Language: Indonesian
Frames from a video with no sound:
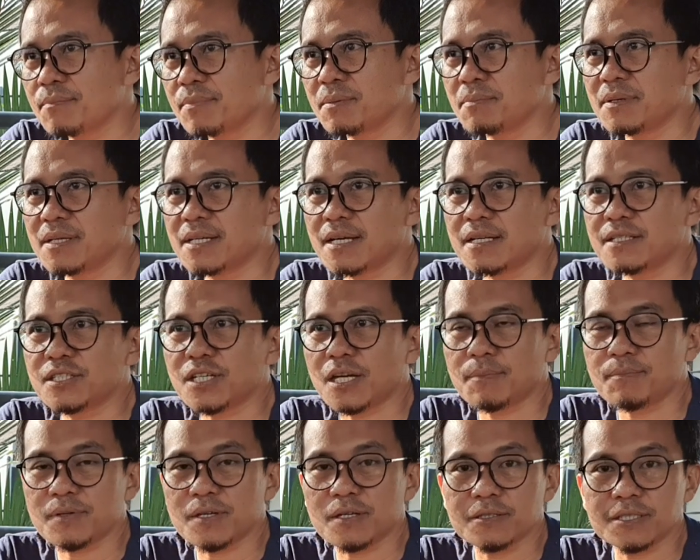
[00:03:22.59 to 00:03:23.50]
pimpinan
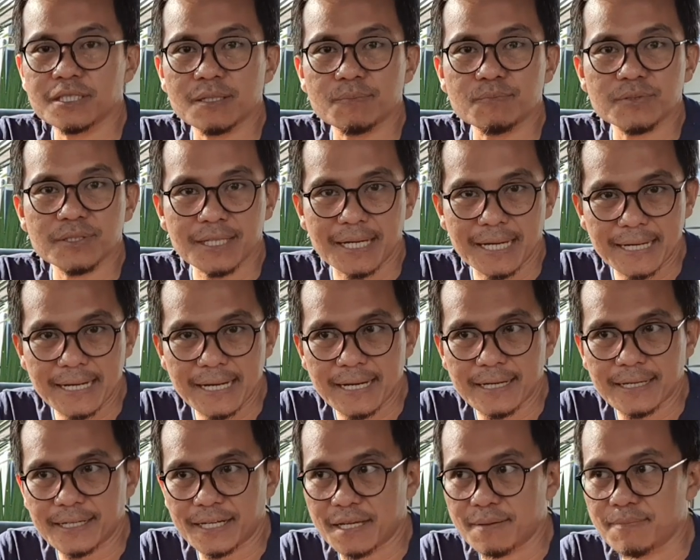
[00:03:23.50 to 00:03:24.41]
championship
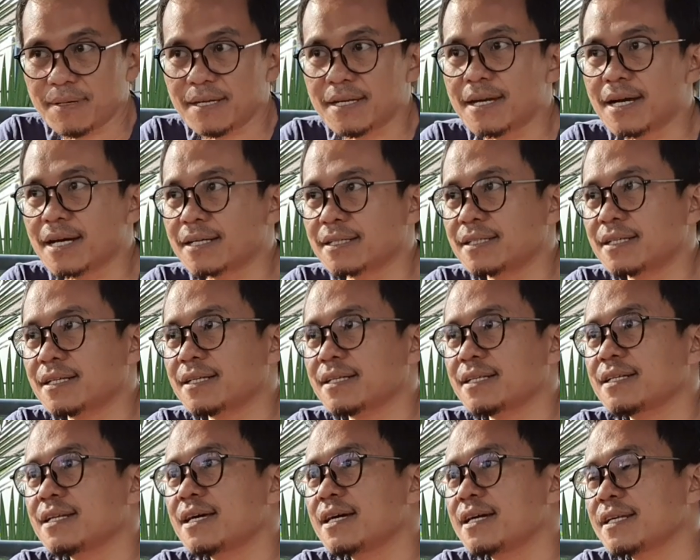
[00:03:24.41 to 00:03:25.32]
sekarang Remy
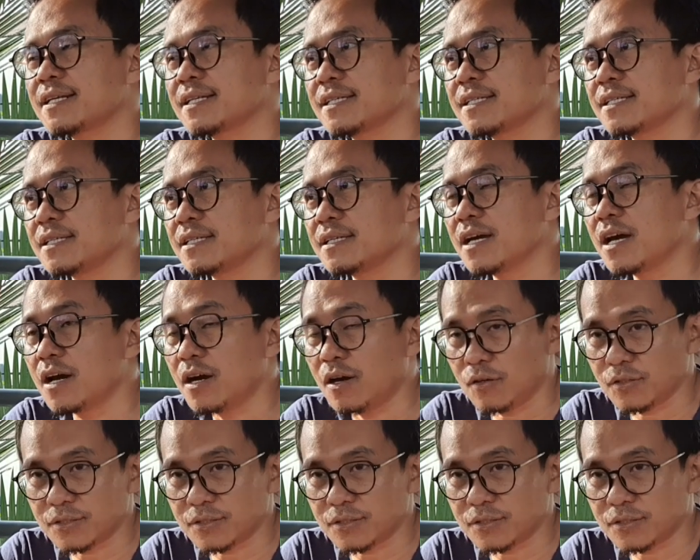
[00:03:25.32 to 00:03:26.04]
Garner dari